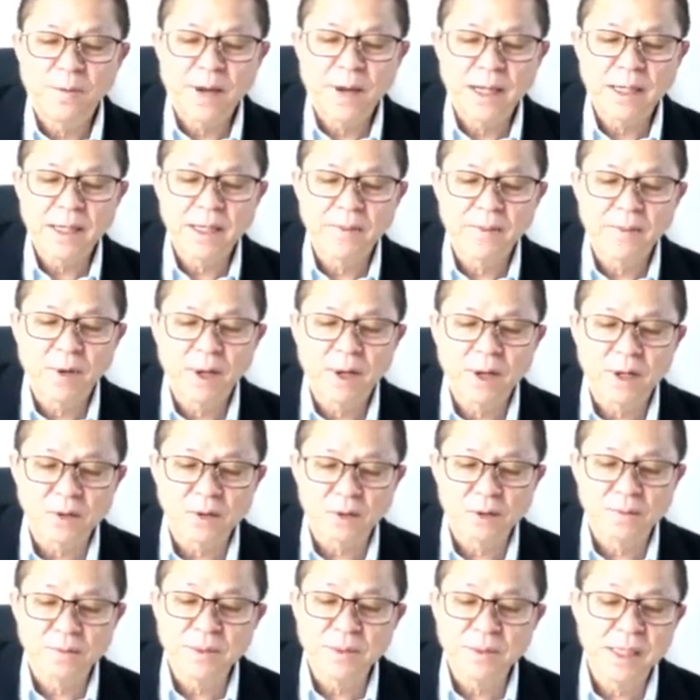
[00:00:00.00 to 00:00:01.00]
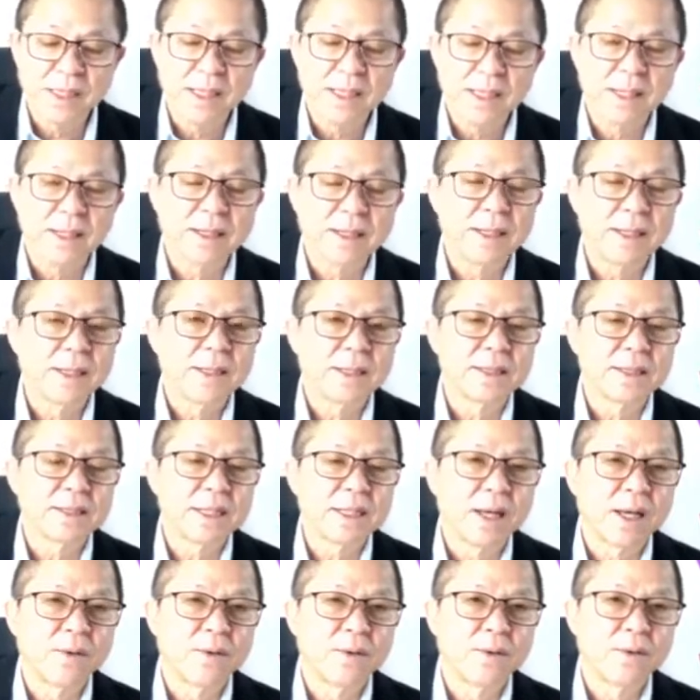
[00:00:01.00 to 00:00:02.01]
ทุ่มหนึ่งของคืนนี้
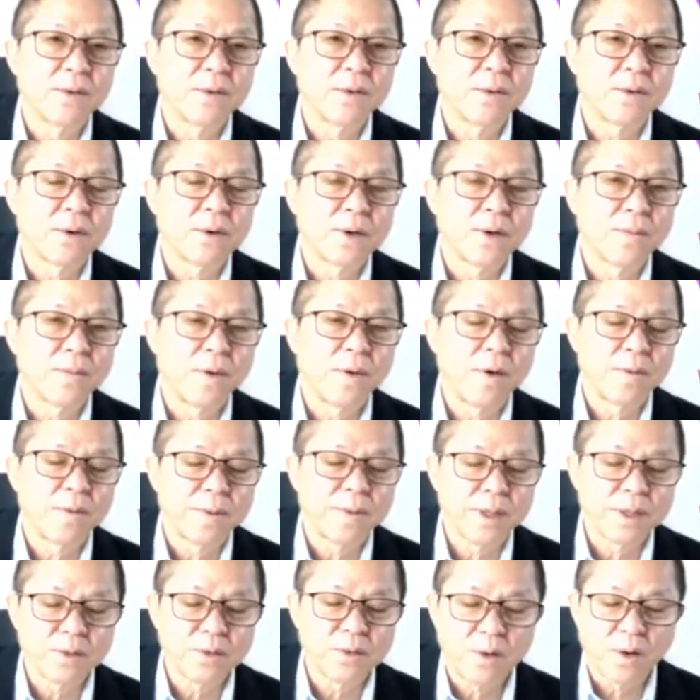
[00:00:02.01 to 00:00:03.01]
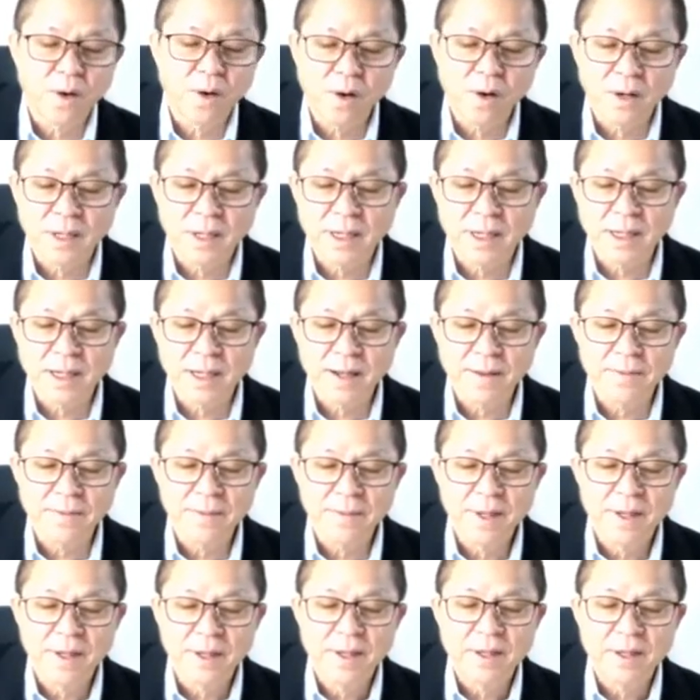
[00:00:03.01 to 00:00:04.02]
นำเสนอเป็น
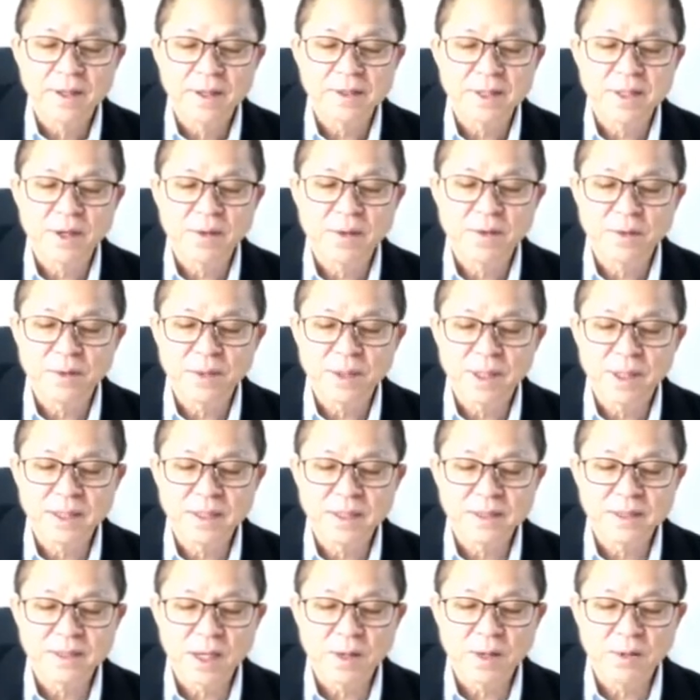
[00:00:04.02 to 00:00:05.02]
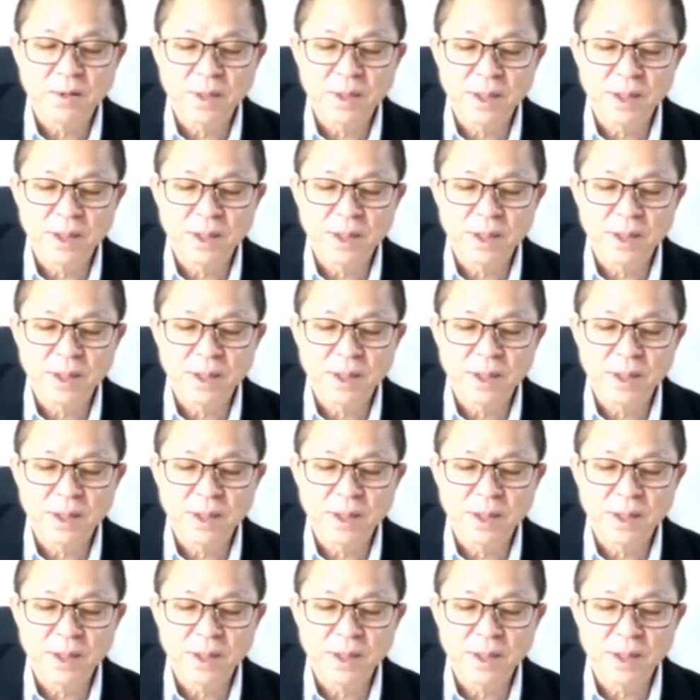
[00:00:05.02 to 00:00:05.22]
คลิปแรก